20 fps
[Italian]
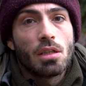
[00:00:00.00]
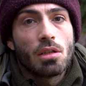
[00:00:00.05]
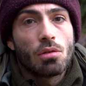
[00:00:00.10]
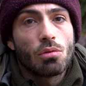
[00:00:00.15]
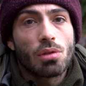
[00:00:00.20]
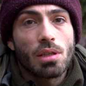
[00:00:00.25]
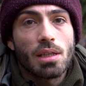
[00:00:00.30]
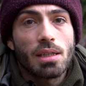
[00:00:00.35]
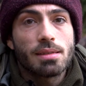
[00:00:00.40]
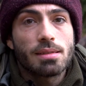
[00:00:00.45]

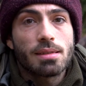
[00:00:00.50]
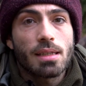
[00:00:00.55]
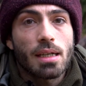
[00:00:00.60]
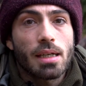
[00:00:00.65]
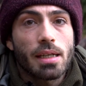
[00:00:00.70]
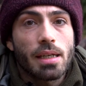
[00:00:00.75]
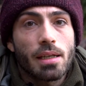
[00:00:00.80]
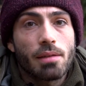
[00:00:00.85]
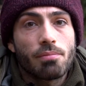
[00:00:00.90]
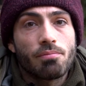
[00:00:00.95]

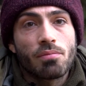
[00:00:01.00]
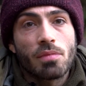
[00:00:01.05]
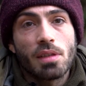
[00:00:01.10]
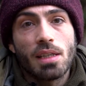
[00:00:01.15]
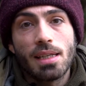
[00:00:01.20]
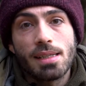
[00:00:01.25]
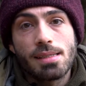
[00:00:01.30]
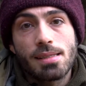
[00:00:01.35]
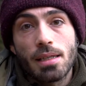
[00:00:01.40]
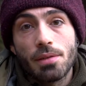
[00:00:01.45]
utilizzare
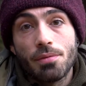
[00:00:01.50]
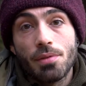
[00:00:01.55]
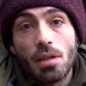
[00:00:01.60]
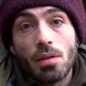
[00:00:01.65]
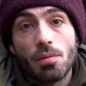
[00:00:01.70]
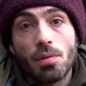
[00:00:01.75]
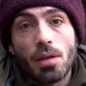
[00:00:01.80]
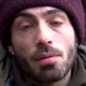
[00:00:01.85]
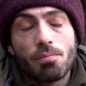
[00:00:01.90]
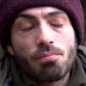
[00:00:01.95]
delle esche
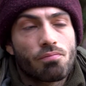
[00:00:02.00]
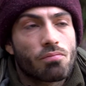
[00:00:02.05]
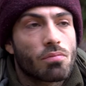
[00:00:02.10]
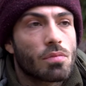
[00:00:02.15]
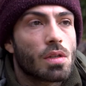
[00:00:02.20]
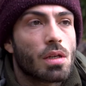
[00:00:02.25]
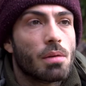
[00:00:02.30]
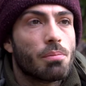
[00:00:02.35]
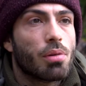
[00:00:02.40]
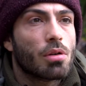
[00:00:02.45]
vive
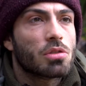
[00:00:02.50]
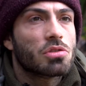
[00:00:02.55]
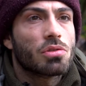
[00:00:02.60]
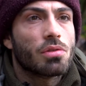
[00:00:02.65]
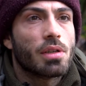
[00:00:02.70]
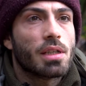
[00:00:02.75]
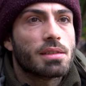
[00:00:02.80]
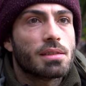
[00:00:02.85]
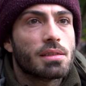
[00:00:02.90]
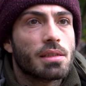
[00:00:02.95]
che
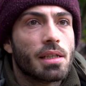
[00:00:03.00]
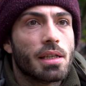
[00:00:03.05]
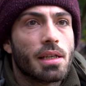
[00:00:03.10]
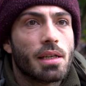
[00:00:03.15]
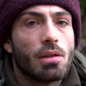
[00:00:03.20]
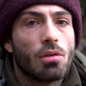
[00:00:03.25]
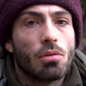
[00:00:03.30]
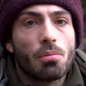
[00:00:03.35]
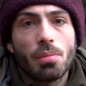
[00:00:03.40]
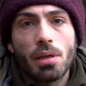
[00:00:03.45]
possono essere
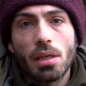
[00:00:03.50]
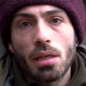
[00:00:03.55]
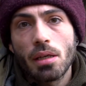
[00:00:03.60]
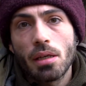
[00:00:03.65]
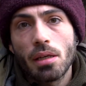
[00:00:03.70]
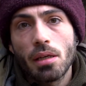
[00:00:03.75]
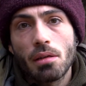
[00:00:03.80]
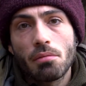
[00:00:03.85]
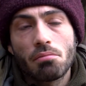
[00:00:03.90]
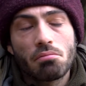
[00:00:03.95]
i
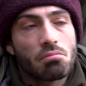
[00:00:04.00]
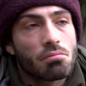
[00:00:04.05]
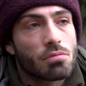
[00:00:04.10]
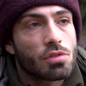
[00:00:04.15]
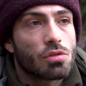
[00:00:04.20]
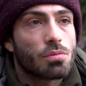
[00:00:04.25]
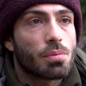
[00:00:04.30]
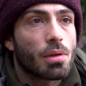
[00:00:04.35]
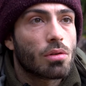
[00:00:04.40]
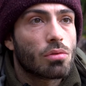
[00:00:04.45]
lombrichi
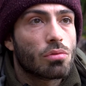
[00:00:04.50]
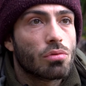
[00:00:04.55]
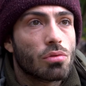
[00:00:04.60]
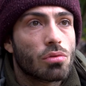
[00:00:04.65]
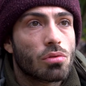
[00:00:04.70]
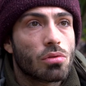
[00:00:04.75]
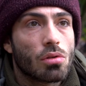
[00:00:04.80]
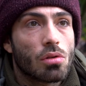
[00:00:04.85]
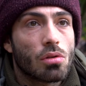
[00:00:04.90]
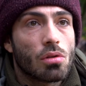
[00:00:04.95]

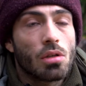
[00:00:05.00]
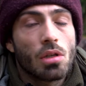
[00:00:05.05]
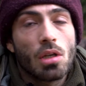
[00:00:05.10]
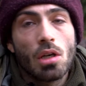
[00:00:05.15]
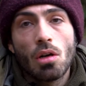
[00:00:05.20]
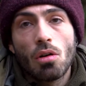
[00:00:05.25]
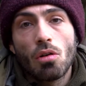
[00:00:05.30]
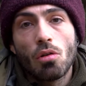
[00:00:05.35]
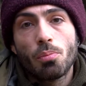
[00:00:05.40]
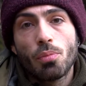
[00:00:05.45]
soprattutto
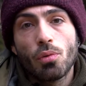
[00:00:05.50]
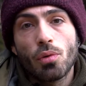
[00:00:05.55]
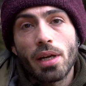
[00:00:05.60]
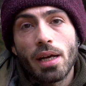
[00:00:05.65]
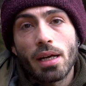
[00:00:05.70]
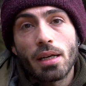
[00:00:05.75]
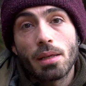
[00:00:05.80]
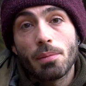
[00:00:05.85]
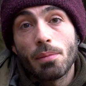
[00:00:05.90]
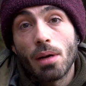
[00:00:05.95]
oppure
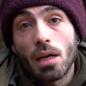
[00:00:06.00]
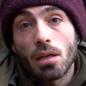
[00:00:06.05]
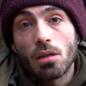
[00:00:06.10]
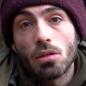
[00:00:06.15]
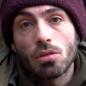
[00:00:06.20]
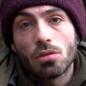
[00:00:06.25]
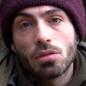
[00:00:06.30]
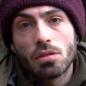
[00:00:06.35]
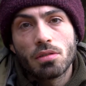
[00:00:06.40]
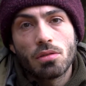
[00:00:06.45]
anche i
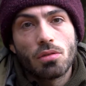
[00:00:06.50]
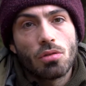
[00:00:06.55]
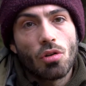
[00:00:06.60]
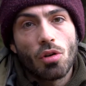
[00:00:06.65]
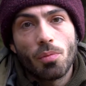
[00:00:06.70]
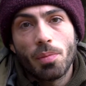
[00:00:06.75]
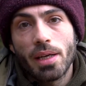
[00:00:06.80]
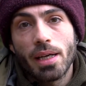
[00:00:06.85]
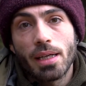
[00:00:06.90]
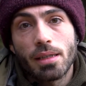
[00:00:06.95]
maggot o
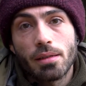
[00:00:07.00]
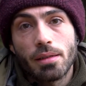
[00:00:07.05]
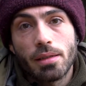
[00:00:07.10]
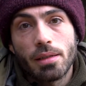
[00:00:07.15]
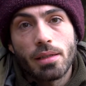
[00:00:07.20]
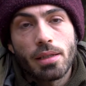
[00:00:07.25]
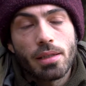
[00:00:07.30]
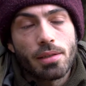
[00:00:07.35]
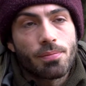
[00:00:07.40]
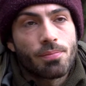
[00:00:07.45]
i
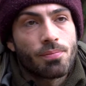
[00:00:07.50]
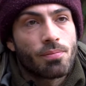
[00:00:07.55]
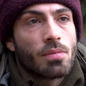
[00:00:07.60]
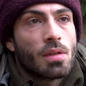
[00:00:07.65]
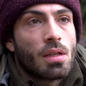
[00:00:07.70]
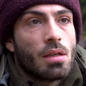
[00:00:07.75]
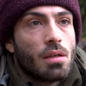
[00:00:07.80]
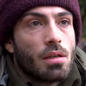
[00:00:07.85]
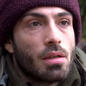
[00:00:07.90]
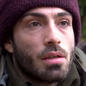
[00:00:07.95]
bigattini
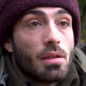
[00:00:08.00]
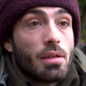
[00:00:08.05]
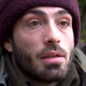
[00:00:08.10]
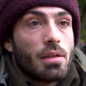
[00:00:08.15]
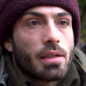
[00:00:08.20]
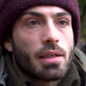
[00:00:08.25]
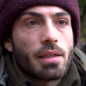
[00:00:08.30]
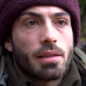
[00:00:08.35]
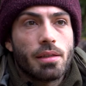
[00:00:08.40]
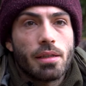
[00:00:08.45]

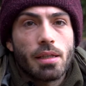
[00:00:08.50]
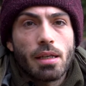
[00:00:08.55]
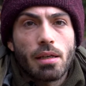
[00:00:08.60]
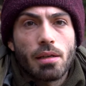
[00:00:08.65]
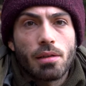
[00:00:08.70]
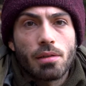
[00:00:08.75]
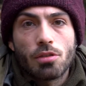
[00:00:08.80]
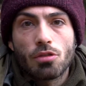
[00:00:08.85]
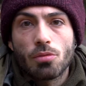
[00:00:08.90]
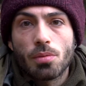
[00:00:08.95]
che
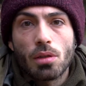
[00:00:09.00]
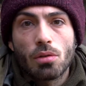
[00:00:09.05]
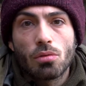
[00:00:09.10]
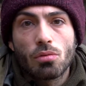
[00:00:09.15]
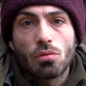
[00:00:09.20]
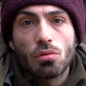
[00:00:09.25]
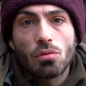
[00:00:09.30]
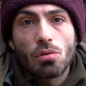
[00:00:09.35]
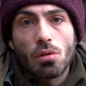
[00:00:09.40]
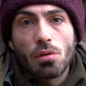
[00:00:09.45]
dire
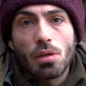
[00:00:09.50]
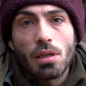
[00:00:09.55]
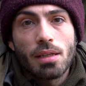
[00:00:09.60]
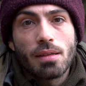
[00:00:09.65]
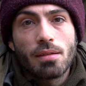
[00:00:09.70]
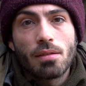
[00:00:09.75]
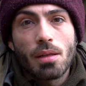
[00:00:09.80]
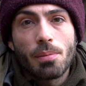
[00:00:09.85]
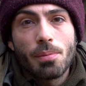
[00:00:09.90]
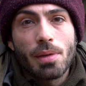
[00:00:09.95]
soprattutto
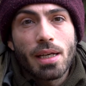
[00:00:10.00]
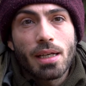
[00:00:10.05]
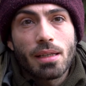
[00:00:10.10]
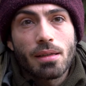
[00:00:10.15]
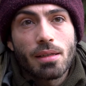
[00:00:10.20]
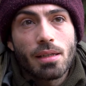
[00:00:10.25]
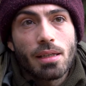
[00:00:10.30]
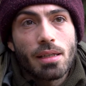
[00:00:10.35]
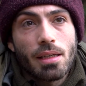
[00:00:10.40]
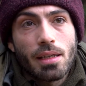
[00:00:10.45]
l'utilizzo dei
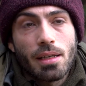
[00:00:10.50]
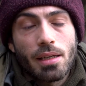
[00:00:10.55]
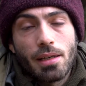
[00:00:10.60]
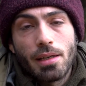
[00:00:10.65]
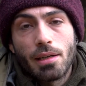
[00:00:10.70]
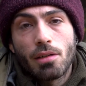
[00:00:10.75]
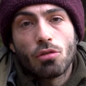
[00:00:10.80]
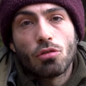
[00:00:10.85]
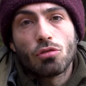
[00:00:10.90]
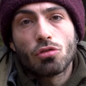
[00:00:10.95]
bigattini
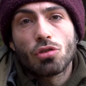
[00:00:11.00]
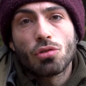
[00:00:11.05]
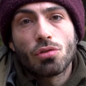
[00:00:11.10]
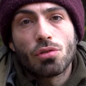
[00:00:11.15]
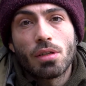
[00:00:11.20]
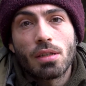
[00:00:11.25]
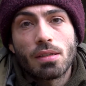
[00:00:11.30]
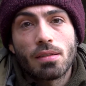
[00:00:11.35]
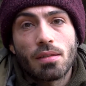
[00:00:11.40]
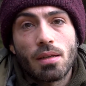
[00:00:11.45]
è conosciuto
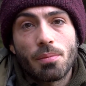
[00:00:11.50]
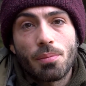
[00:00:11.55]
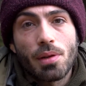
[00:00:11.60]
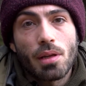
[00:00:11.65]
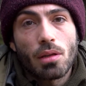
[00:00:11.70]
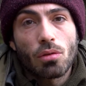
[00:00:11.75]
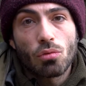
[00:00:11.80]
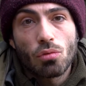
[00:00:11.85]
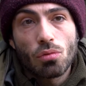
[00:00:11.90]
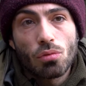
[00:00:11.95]
da sempre
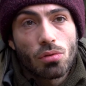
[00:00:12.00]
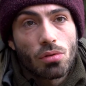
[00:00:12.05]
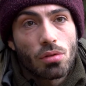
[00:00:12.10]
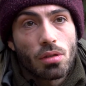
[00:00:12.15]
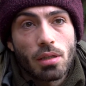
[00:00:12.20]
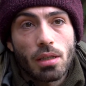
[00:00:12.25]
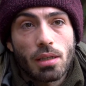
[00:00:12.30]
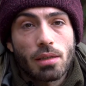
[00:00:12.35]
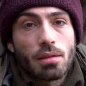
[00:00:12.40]
da tutti a,